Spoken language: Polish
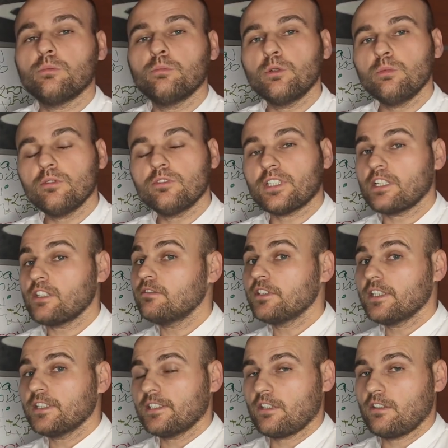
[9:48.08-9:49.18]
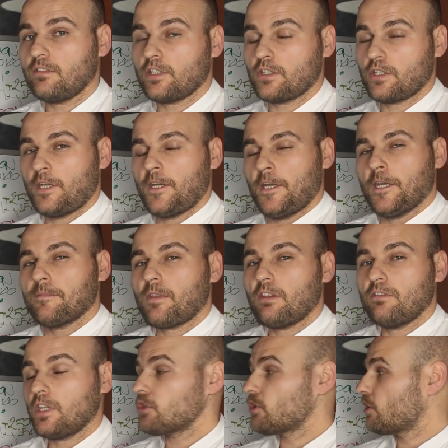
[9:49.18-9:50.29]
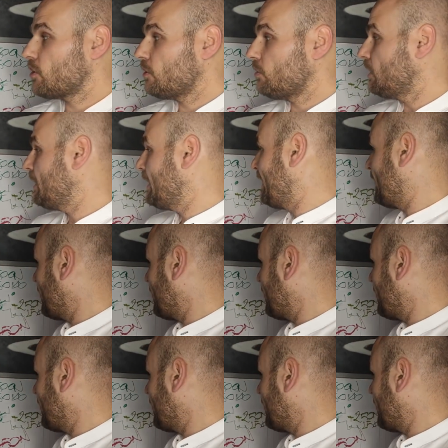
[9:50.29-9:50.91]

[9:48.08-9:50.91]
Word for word: byłby w stanie wygenerować większe siły,